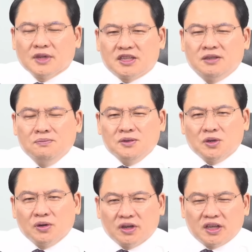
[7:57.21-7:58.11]

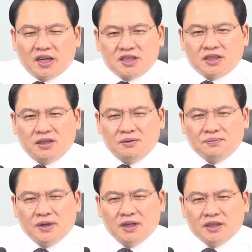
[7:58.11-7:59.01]
김종혁이가
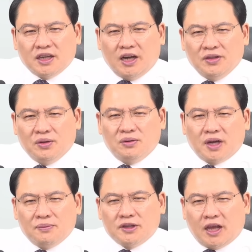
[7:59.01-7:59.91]
지금 이
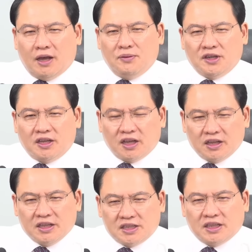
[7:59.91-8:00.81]
한동훈의 뭐 대변이야
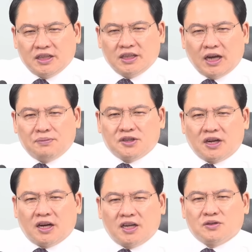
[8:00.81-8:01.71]
되는 듯이 앞서
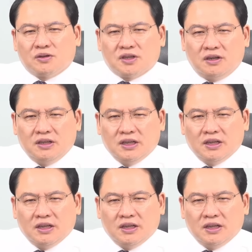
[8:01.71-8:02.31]
나가가지고서